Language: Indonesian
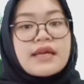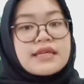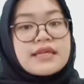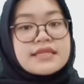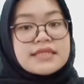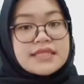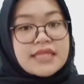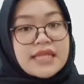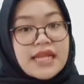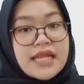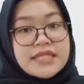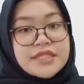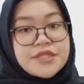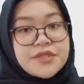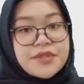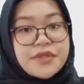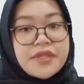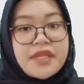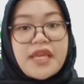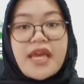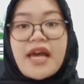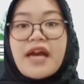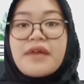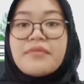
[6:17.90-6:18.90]

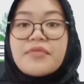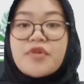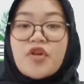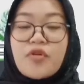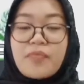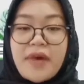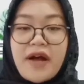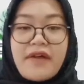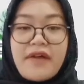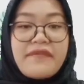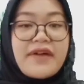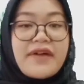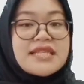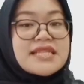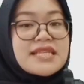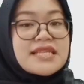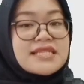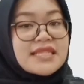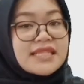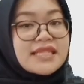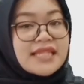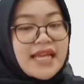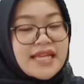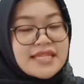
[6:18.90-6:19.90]
Selanjutnya berupa
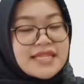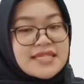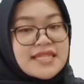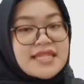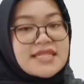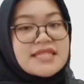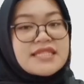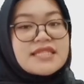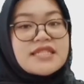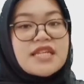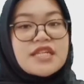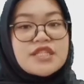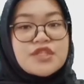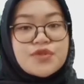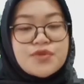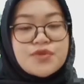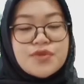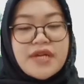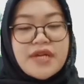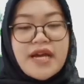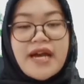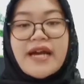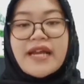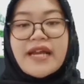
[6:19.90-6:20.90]
fase sintesis dan
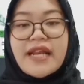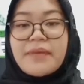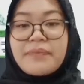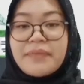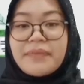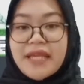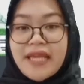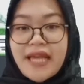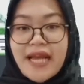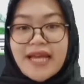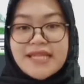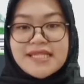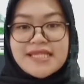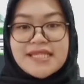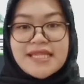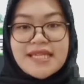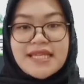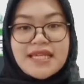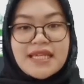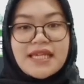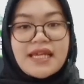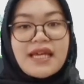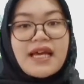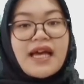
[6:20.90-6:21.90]
juga
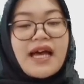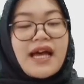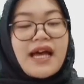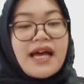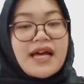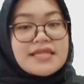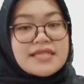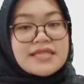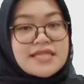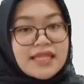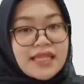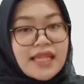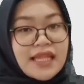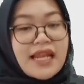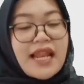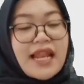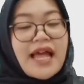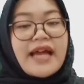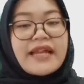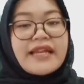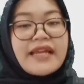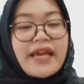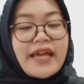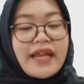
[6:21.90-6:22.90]
replikasi.
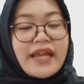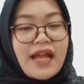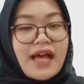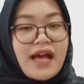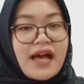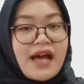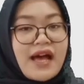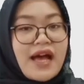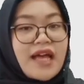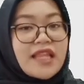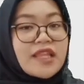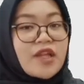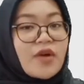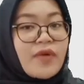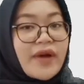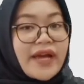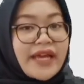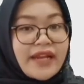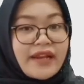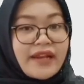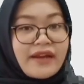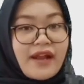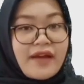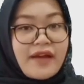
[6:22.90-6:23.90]
Setelah DNA atau
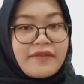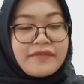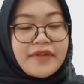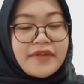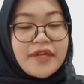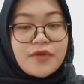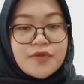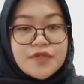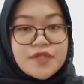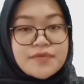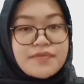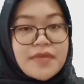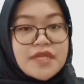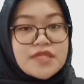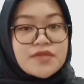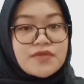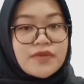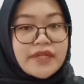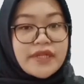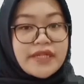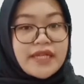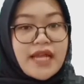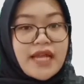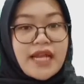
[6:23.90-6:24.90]
RNA virus
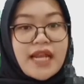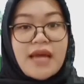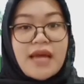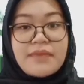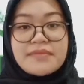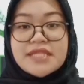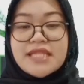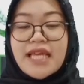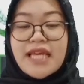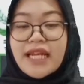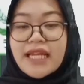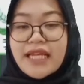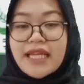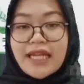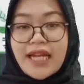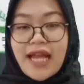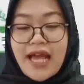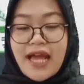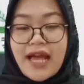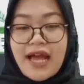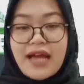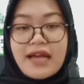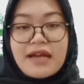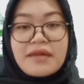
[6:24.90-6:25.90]
masuk ke dalam sel
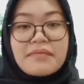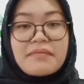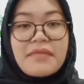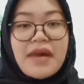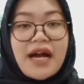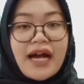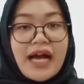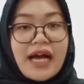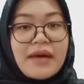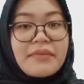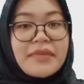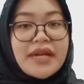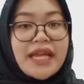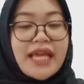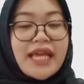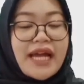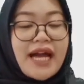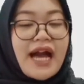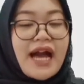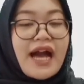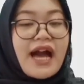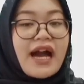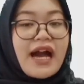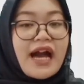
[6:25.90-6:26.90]
inang, maka
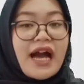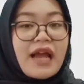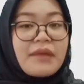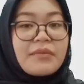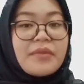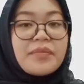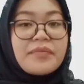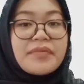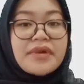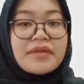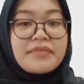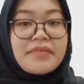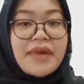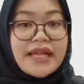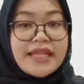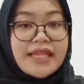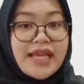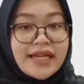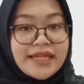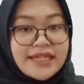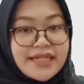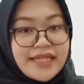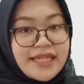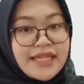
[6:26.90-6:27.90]
mereka akan
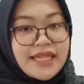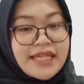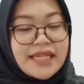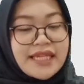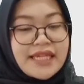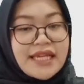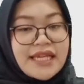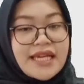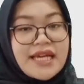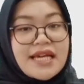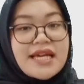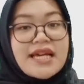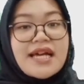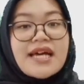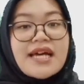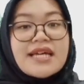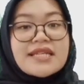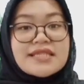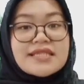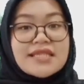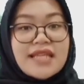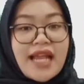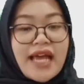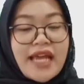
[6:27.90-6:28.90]
memperbanyak diri.
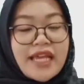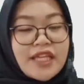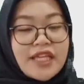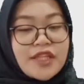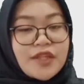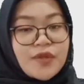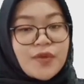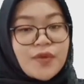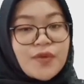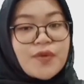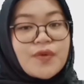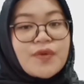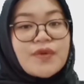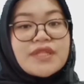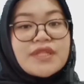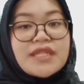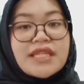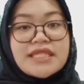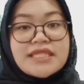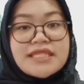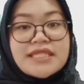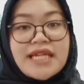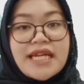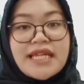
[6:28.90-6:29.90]
Setelah itu
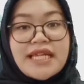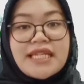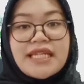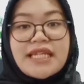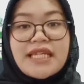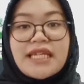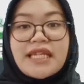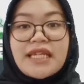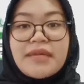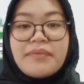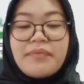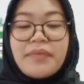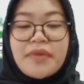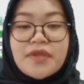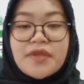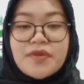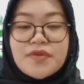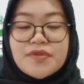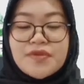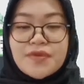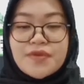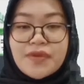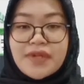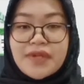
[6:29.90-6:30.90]
terjadi
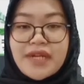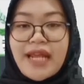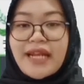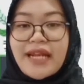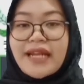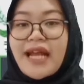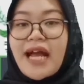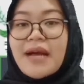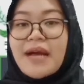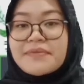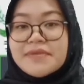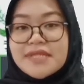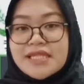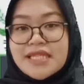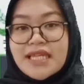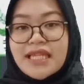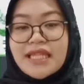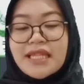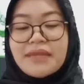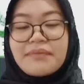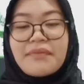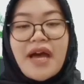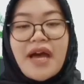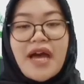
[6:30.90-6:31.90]
penyusunan
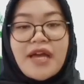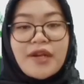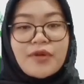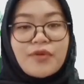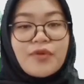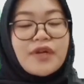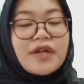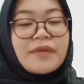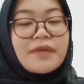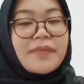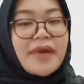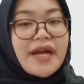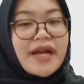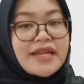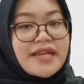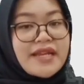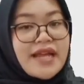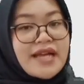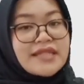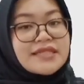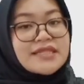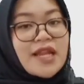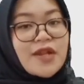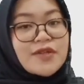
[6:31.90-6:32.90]
kapsid baru
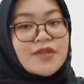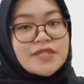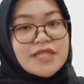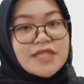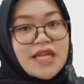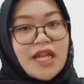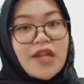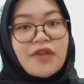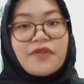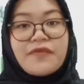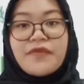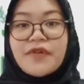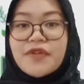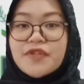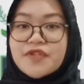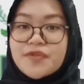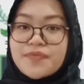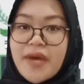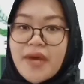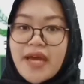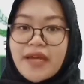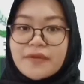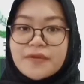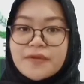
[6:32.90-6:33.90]
kepada calon-calon virus
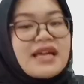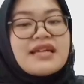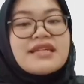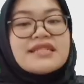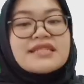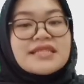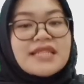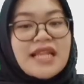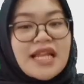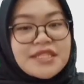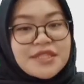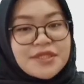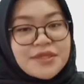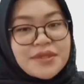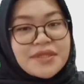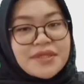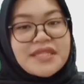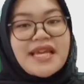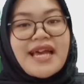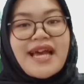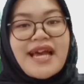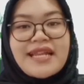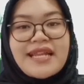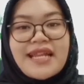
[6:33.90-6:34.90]
baru.
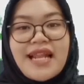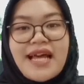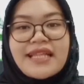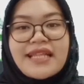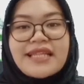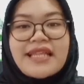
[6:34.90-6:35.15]
Selanjutnya adalah